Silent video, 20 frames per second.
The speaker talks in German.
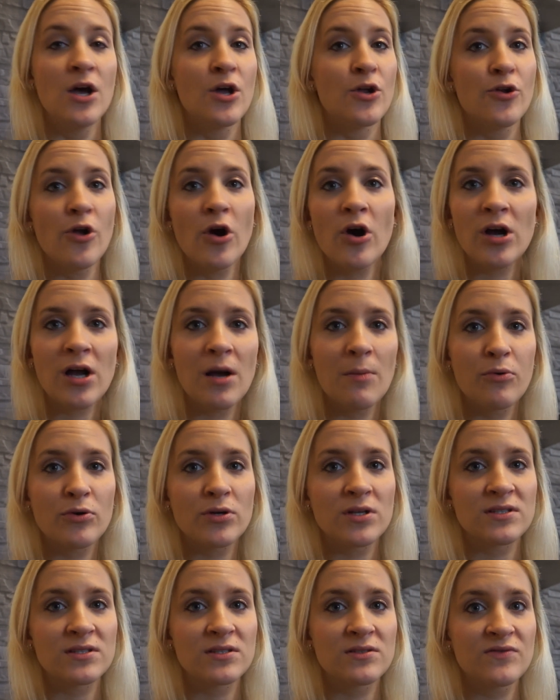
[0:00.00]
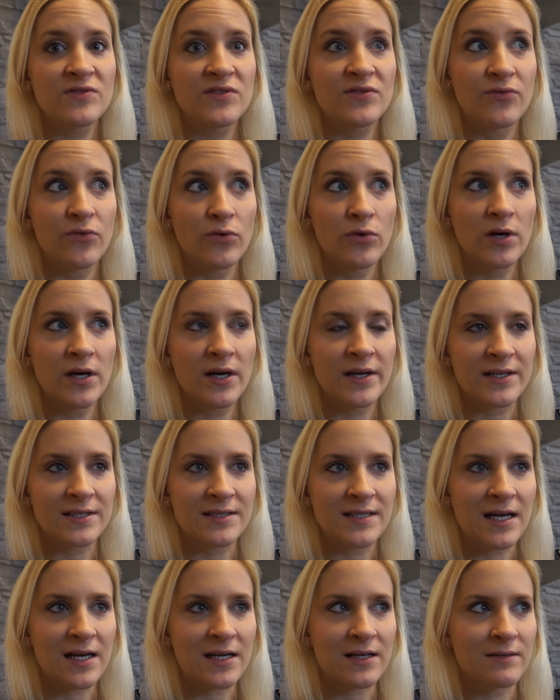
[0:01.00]
noch kaputter sind wie vorher. Das
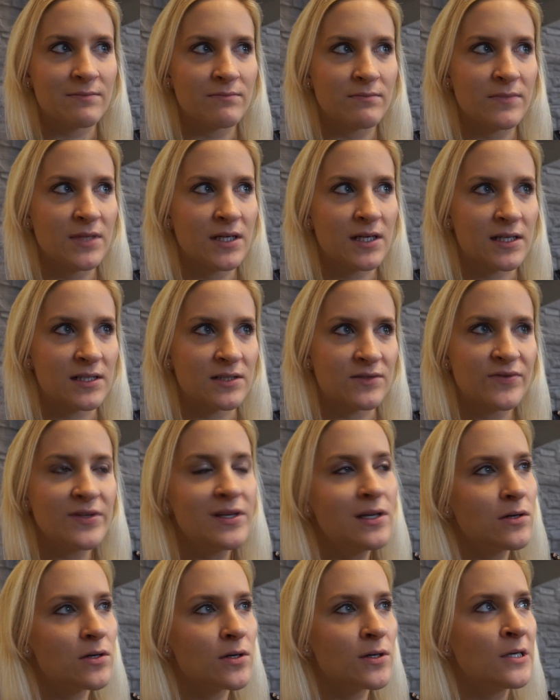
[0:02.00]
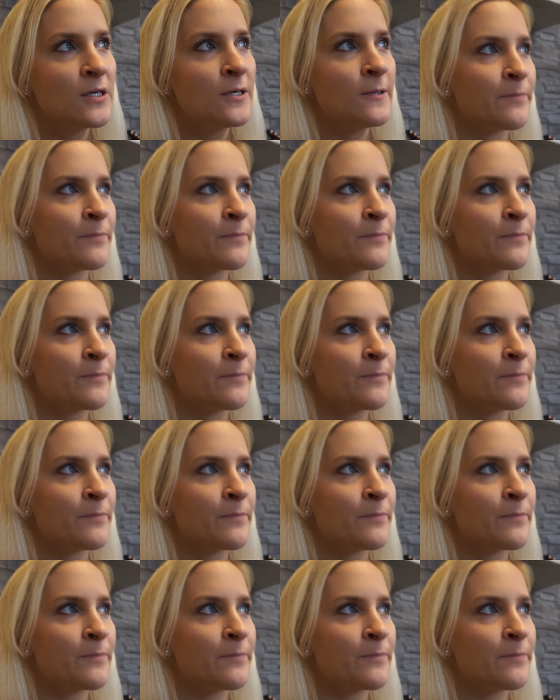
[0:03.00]
sagen mir ganz viele.